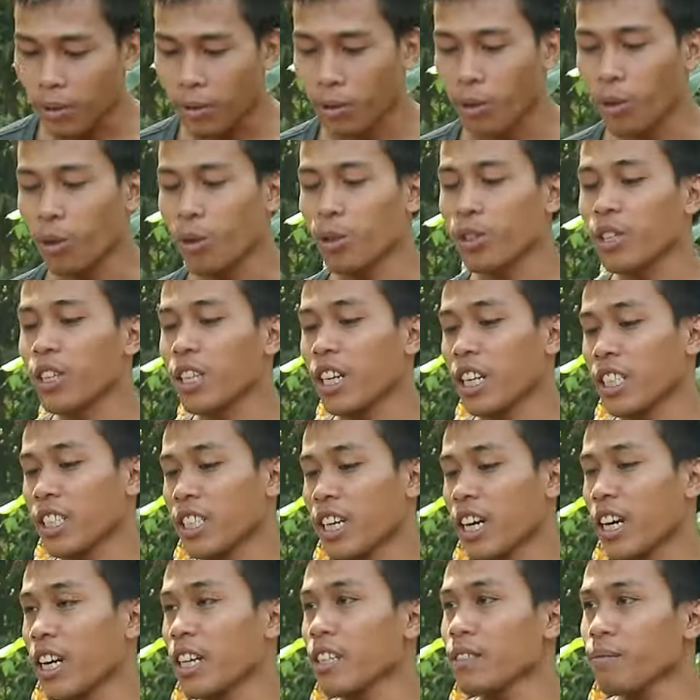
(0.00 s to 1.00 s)
Untuk uji
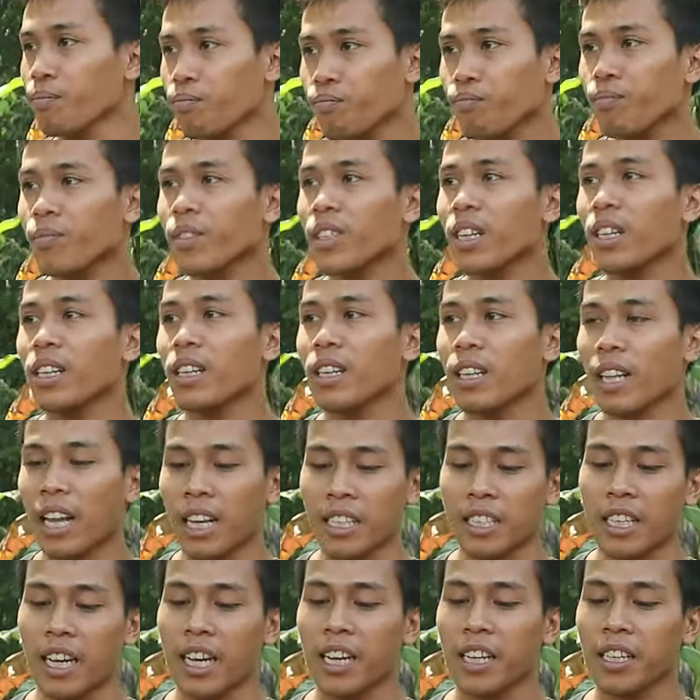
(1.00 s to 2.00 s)
tesnya
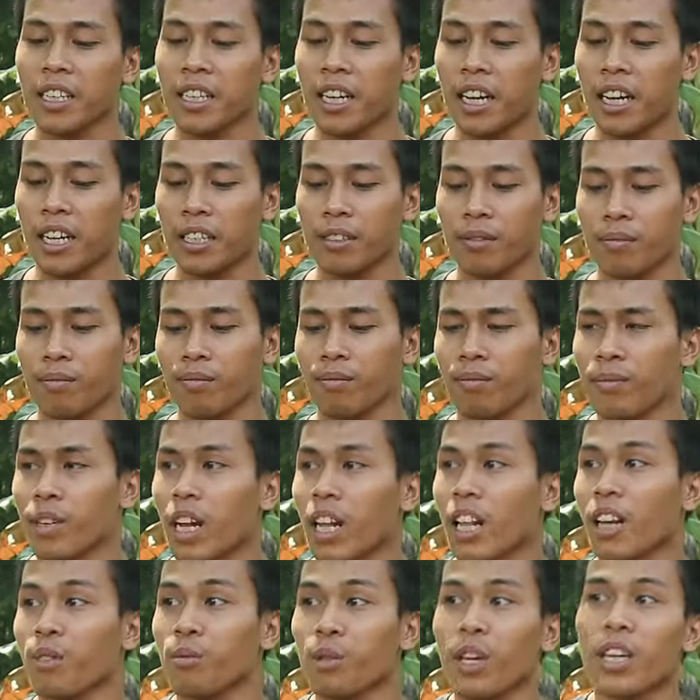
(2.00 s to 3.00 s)
lancar dan
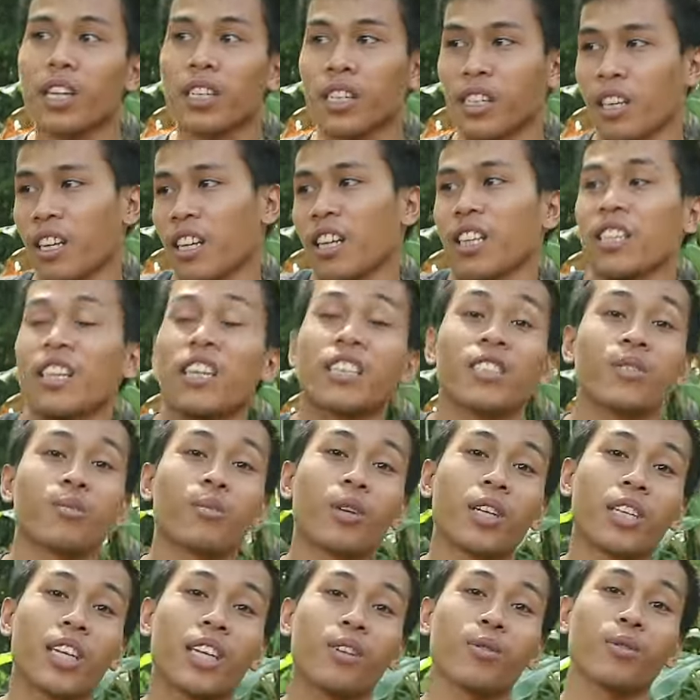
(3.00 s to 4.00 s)
alhamdulillah terkenal
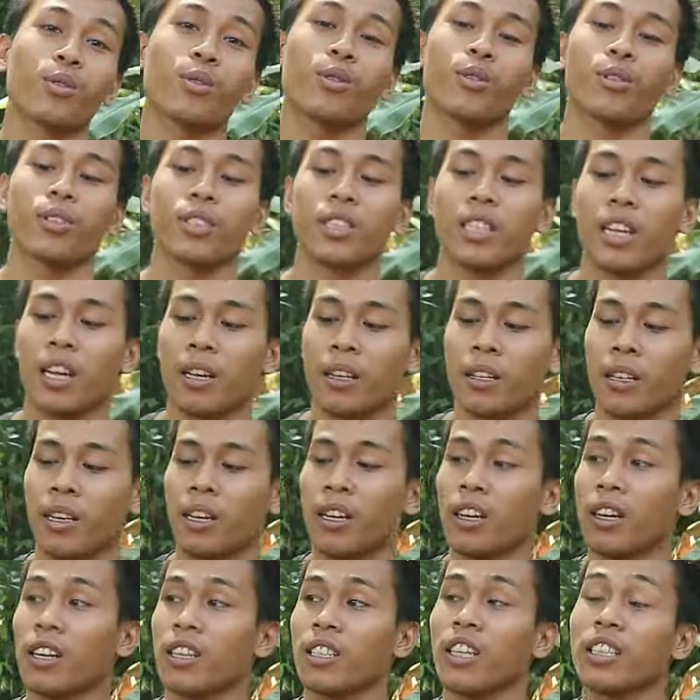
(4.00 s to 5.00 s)
semuanya untuk sena,
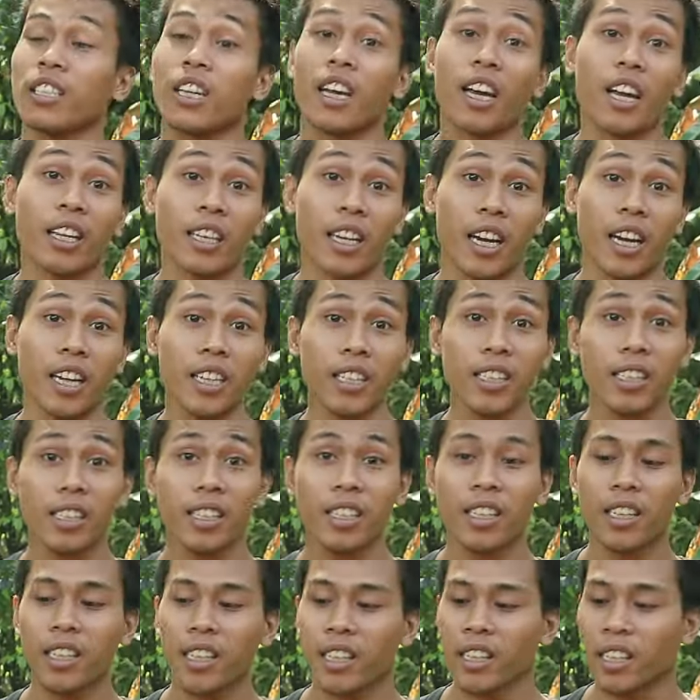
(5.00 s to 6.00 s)
uh, sasarannya.
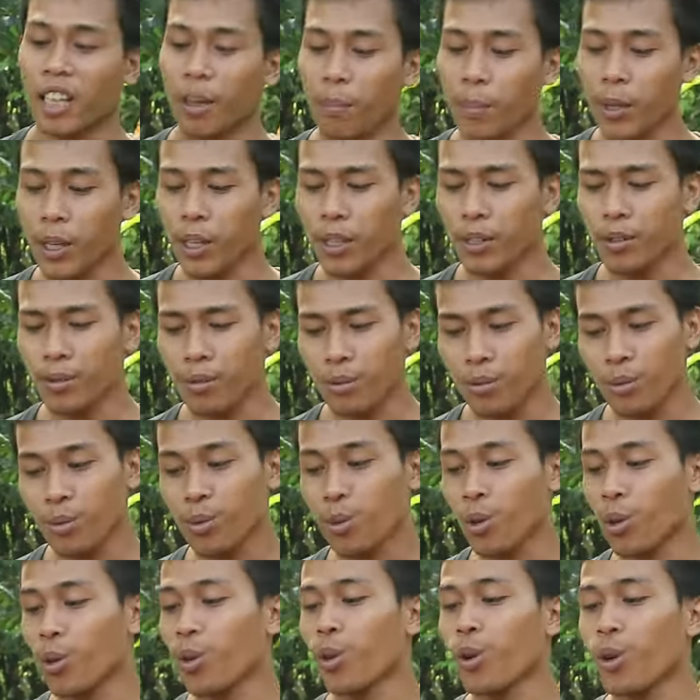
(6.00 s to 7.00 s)
Hmm. Tapi
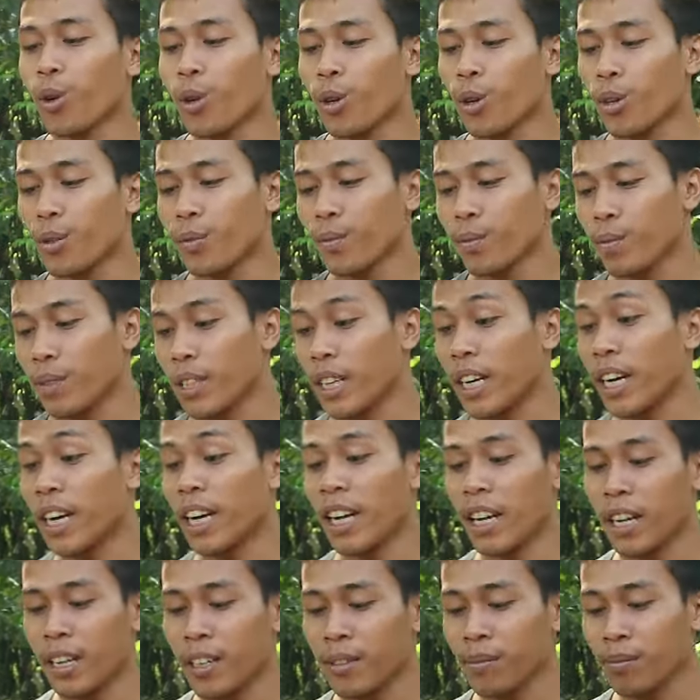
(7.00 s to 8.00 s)
untuk
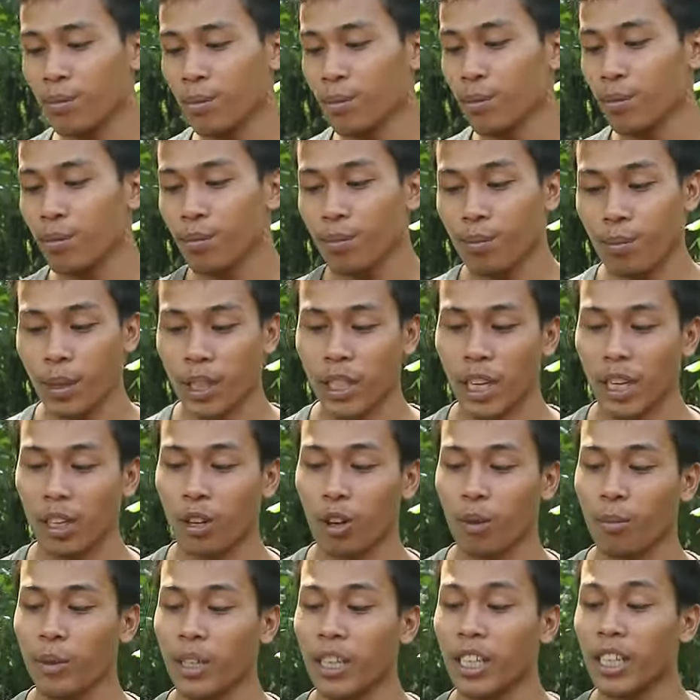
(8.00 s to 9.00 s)
ya
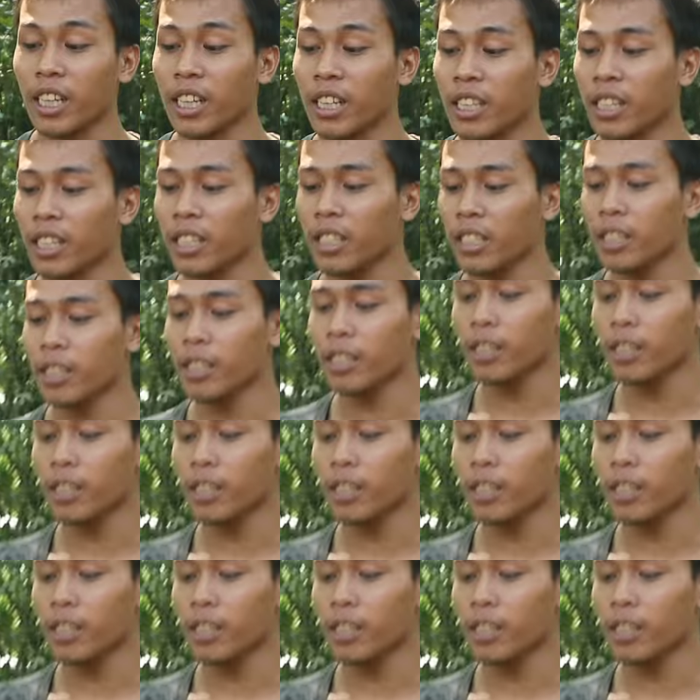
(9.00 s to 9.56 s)
Predator Mini ini